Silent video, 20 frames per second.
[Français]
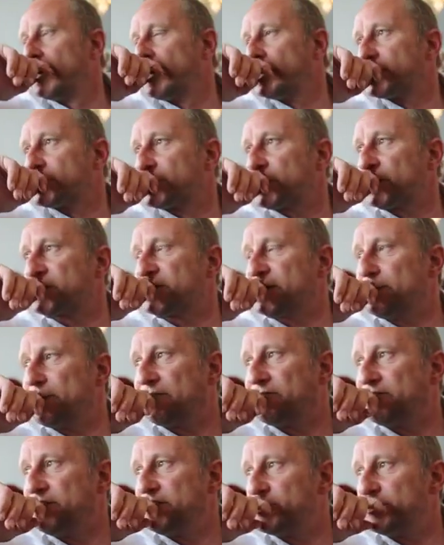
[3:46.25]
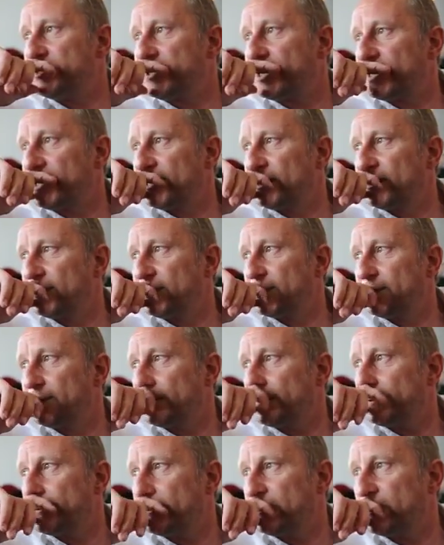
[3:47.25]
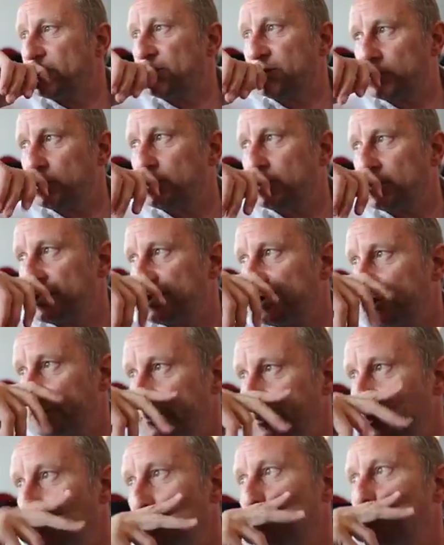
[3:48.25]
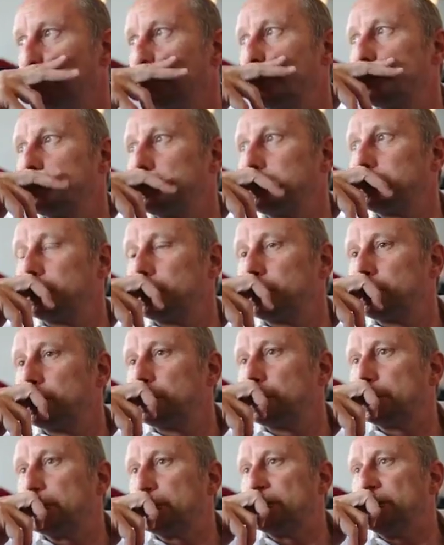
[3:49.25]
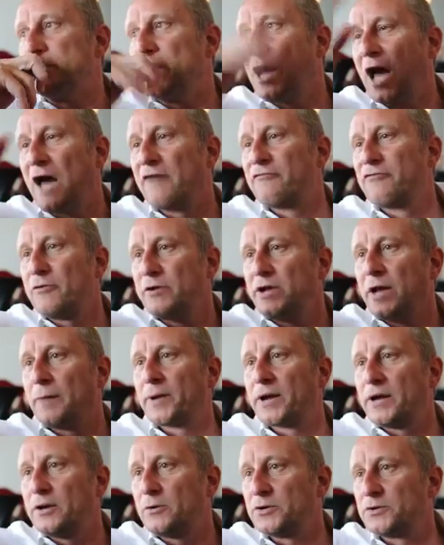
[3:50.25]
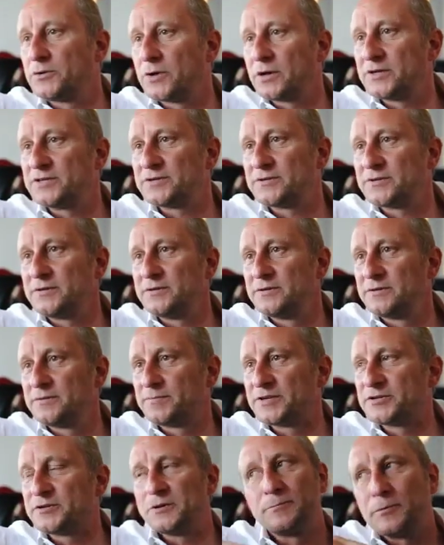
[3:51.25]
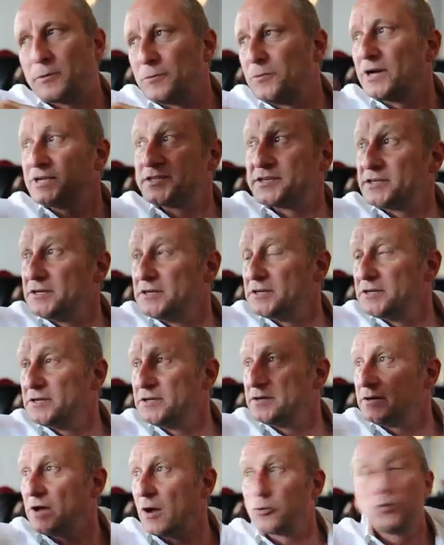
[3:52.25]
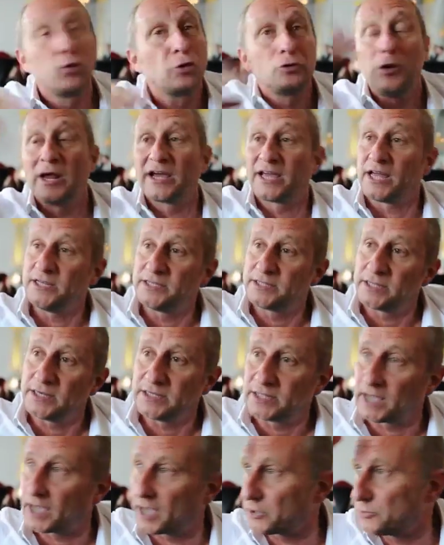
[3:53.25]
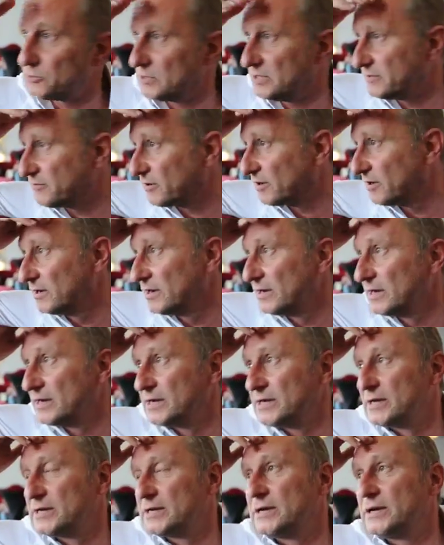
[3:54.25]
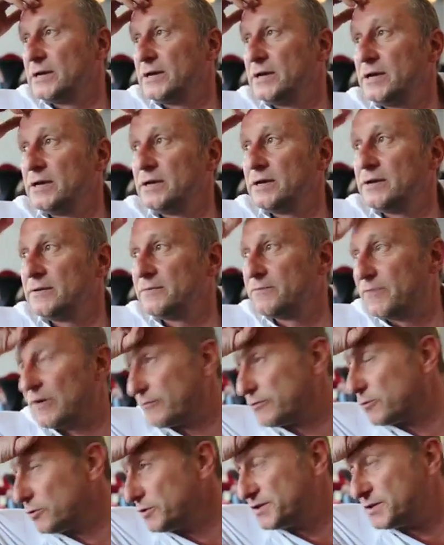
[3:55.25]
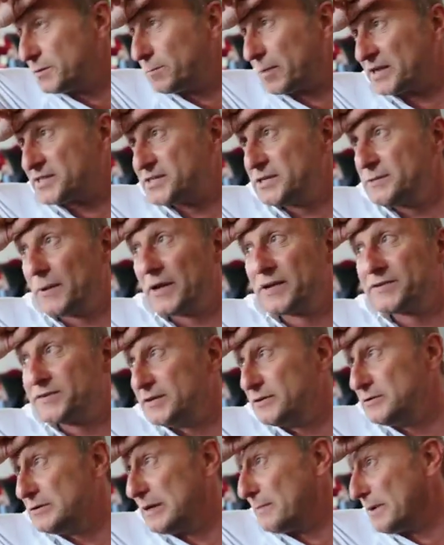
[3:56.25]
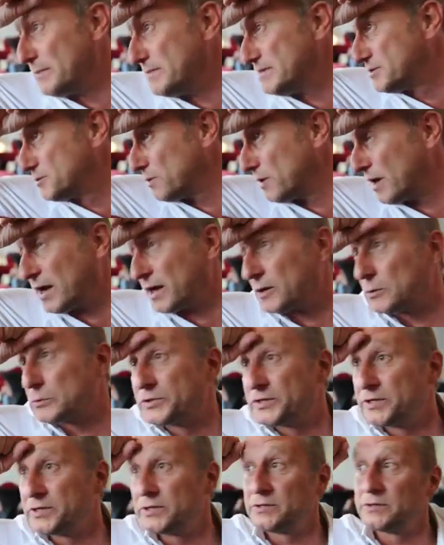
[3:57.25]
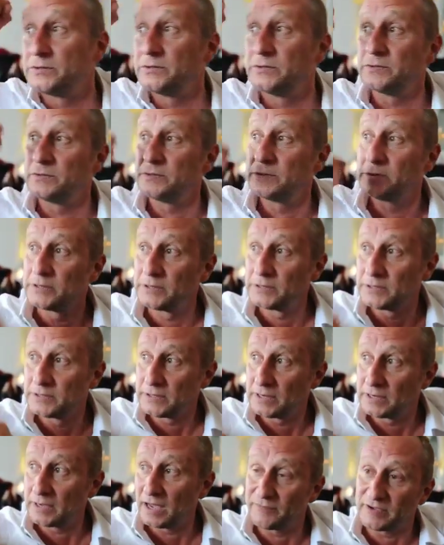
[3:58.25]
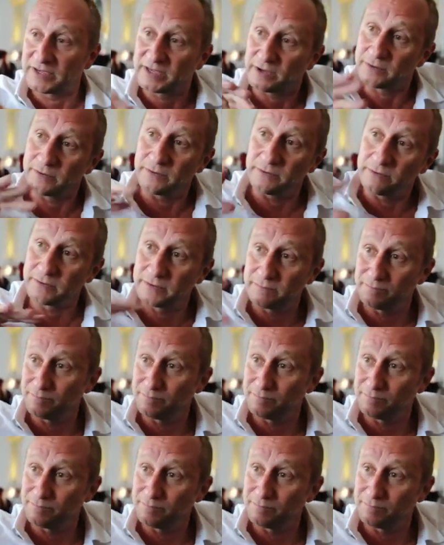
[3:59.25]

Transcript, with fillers: Changer ma vie, je dirais euh, Le Quatuor d'Alexandrie. Il y a avant et après le Quatuor d'Alexandrie. Parce que pour moi, c'est en dehors de la qualité littéraire du livre, enfin, vous connaissez le principe, hein, c'est la même histoire racontée euh, avec euh,